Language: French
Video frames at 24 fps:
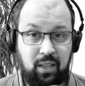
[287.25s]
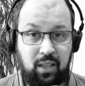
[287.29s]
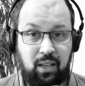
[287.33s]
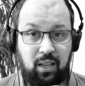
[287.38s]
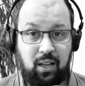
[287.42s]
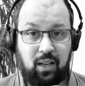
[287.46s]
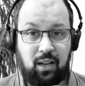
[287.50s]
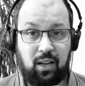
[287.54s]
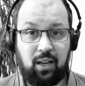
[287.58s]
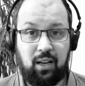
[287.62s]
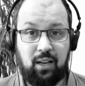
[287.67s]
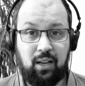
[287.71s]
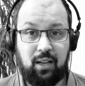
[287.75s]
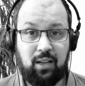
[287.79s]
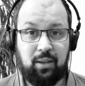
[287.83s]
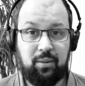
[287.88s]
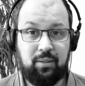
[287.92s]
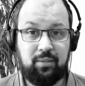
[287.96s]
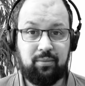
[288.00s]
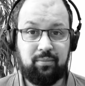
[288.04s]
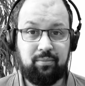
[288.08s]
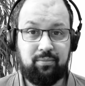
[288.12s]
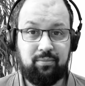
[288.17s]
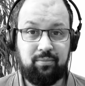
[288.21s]
à
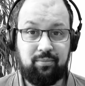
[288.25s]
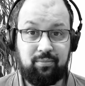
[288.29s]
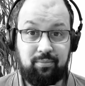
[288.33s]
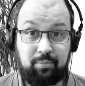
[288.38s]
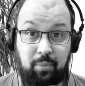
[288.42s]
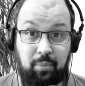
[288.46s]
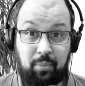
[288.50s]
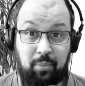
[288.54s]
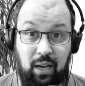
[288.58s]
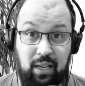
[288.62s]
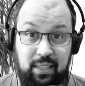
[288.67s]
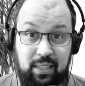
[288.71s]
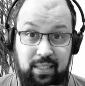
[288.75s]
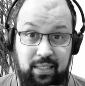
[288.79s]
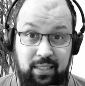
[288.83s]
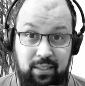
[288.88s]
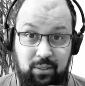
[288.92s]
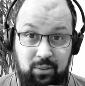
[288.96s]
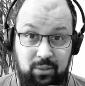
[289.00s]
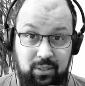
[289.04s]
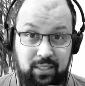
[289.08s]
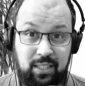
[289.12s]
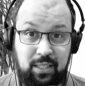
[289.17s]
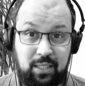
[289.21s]
parler
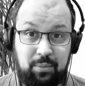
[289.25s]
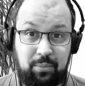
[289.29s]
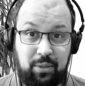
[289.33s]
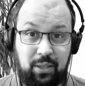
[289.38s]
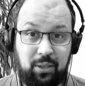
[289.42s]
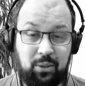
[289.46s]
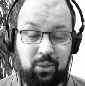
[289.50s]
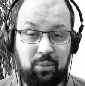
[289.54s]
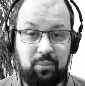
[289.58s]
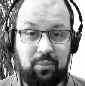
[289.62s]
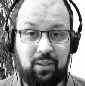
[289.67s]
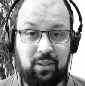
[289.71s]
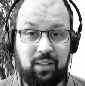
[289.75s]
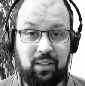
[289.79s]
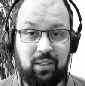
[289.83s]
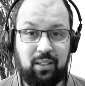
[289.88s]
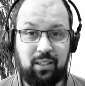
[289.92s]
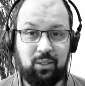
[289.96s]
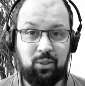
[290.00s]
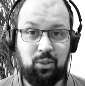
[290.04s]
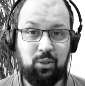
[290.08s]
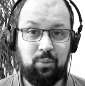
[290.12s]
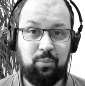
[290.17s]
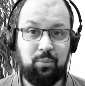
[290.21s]
entre guillemets comme un,
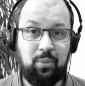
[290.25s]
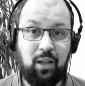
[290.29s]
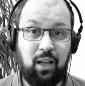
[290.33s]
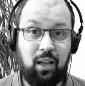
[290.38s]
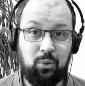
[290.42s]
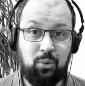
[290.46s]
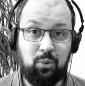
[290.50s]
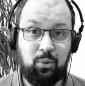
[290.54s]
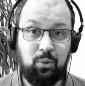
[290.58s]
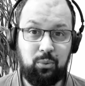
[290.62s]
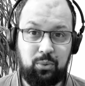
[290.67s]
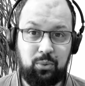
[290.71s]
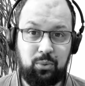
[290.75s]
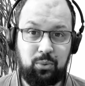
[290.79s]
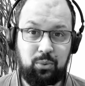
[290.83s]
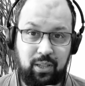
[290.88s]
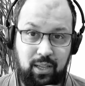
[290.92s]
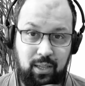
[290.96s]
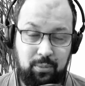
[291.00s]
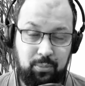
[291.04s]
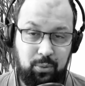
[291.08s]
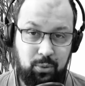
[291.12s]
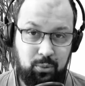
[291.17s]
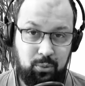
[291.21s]
comme un ou une
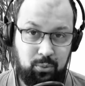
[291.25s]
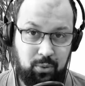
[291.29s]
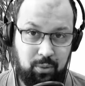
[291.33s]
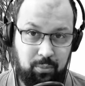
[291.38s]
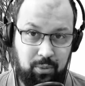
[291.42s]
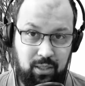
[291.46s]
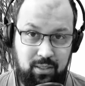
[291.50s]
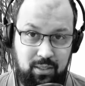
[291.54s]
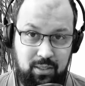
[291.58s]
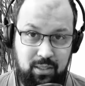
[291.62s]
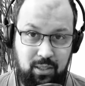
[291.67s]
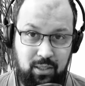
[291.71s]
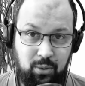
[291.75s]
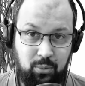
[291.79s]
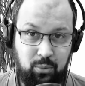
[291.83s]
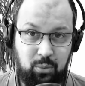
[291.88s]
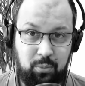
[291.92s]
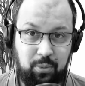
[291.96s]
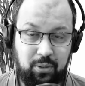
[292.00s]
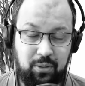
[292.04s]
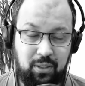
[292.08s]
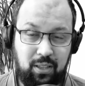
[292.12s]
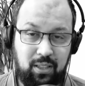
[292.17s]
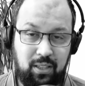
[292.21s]
thérapeute ou un praticien une
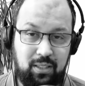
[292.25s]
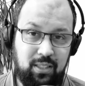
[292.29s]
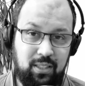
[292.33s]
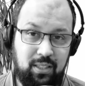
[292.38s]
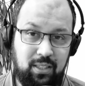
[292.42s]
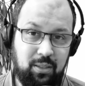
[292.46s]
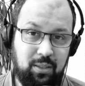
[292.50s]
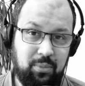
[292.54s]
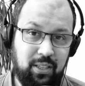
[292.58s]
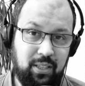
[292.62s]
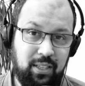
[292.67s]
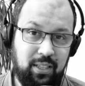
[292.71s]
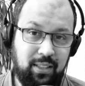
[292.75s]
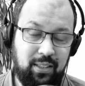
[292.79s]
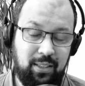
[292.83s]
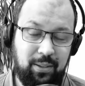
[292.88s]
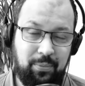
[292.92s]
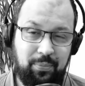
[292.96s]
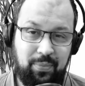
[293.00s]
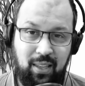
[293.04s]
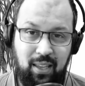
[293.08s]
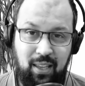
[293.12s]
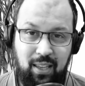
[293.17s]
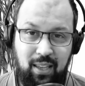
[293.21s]
praticienne bien-être,
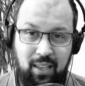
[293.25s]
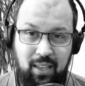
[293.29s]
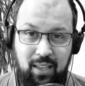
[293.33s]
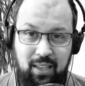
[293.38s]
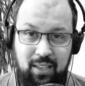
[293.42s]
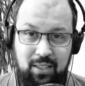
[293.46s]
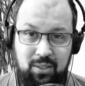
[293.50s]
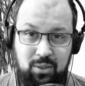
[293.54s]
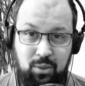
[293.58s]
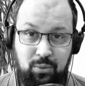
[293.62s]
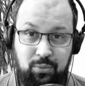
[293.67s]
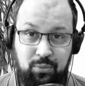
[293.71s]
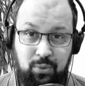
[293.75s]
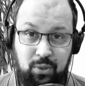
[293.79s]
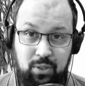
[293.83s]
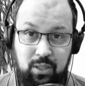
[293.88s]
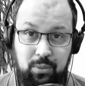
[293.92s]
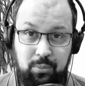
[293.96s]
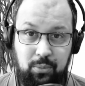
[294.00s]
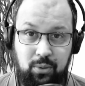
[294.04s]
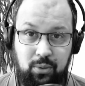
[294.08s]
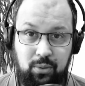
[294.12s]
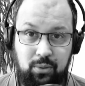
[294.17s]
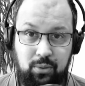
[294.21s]
sans
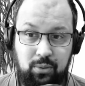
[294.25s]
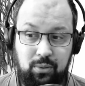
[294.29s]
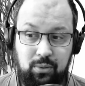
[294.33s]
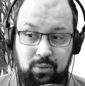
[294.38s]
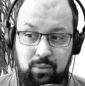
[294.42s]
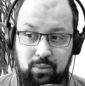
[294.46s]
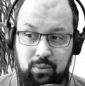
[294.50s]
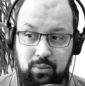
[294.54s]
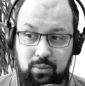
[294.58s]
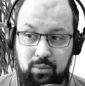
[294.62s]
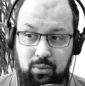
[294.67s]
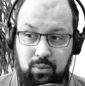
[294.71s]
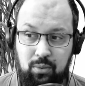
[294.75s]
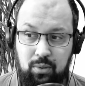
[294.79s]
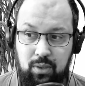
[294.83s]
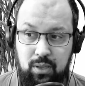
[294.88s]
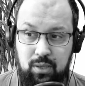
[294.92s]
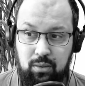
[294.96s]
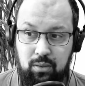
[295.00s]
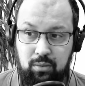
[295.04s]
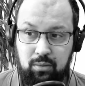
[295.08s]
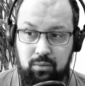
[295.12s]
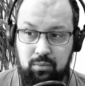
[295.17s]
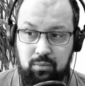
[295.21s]
forcément euh, que les
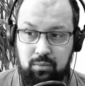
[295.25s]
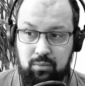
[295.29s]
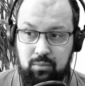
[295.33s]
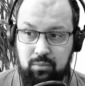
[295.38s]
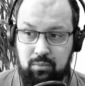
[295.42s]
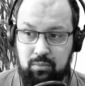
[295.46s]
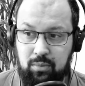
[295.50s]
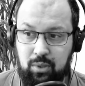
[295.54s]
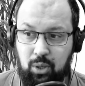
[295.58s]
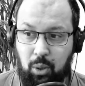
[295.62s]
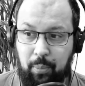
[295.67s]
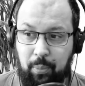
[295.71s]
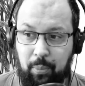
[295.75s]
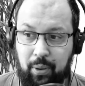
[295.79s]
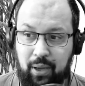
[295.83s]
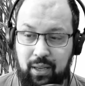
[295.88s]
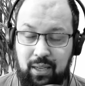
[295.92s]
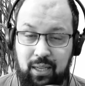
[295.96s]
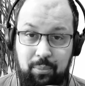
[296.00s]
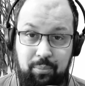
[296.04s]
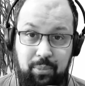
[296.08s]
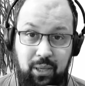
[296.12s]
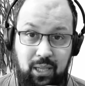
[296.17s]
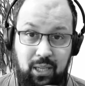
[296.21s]
gens comprennent
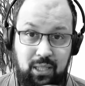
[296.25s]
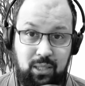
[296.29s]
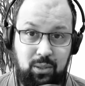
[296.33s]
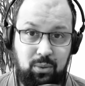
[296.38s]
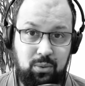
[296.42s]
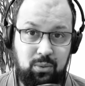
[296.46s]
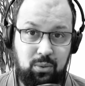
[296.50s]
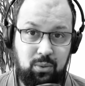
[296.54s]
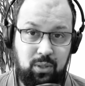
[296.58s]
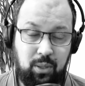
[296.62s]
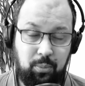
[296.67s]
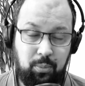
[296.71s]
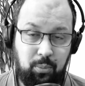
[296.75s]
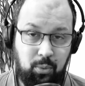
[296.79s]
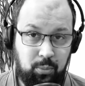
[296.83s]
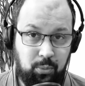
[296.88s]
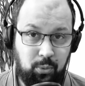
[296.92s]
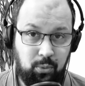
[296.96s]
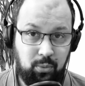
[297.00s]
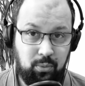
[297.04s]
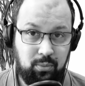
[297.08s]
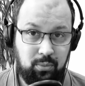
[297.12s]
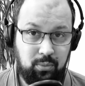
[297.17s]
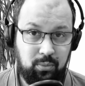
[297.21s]
la pertinence de tes
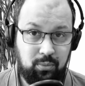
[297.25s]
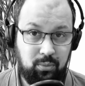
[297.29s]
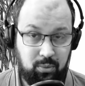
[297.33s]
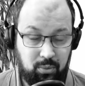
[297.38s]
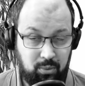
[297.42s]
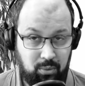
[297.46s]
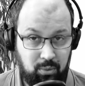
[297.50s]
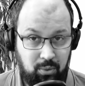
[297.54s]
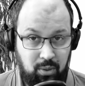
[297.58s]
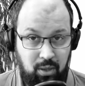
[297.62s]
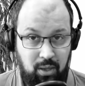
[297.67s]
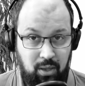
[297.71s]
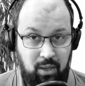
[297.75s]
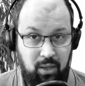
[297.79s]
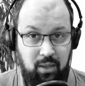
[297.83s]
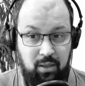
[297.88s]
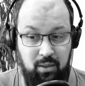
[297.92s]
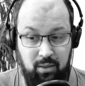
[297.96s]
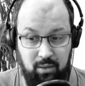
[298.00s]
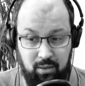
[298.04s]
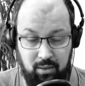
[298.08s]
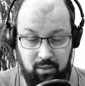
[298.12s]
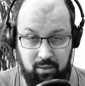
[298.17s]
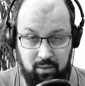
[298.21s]
propos. Donc euh,
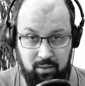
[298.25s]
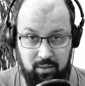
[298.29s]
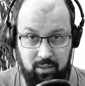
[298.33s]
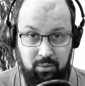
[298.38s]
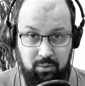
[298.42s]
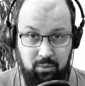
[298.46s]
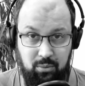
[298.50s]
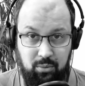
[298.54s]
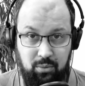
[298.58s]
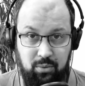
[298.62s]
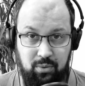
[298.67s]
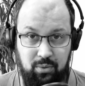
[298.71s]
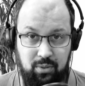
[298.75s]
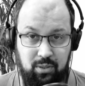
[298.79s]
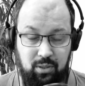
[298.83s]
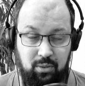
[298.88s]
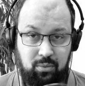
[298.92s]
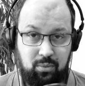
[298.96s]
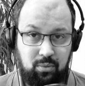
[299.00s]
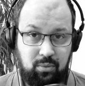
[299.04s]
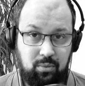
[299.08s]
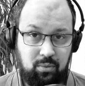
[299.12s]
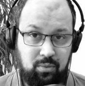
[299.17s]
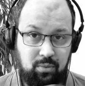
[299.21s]
une c'est
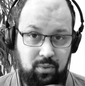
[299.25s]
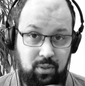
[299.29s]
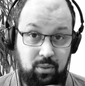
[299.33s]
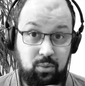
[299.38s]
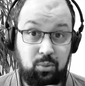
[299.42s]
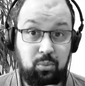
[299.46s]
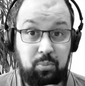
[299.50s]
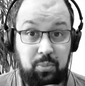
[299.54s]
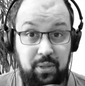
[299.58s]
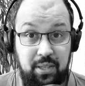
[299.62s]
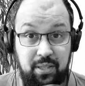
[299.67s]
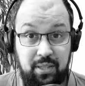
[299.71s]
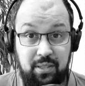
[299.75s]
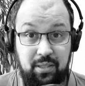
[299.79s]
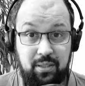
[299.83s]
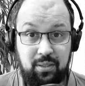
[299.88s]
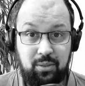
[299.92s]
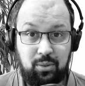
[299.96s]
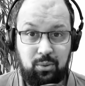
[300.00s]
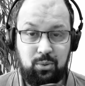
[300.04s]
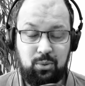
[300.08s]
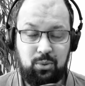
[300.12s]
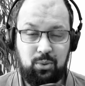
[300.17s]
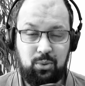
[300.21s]
une, c'est une piste
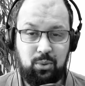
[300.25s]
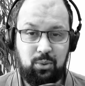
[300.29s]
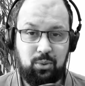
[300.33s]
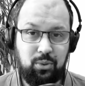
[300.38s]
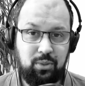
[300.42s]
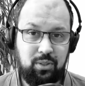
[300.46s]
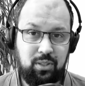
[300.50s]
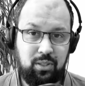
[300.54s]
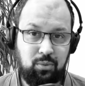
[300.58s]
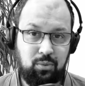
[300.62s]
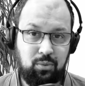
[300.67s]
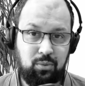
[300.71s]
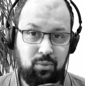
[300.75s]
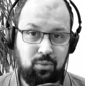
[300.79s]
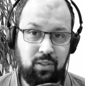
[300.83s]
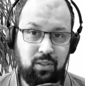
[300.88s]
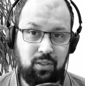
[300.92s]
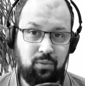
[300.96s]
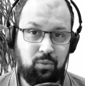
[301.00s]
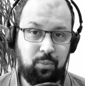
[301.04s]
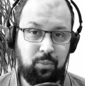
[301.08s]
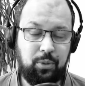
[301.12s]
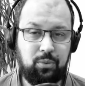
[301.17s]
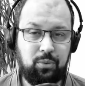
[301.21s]
que je te donne si tu veux
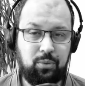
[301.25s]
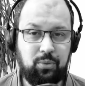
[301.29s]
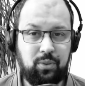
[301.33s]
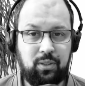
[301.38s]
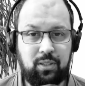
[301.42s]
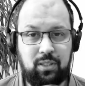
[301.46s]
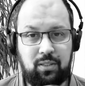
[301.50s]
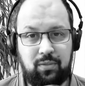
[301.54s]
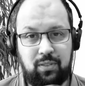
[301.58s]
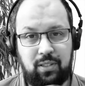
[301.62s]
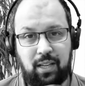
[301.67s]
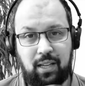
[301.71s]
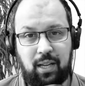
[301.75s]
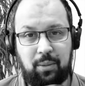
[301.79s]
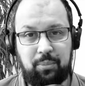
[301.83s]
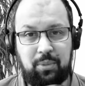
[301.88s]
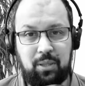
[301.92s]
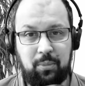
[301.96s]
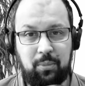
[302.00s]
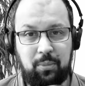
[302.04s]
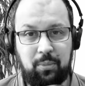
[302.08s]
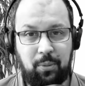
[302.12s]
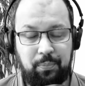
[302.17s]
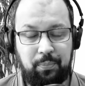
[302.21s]
développer ton activité rapidement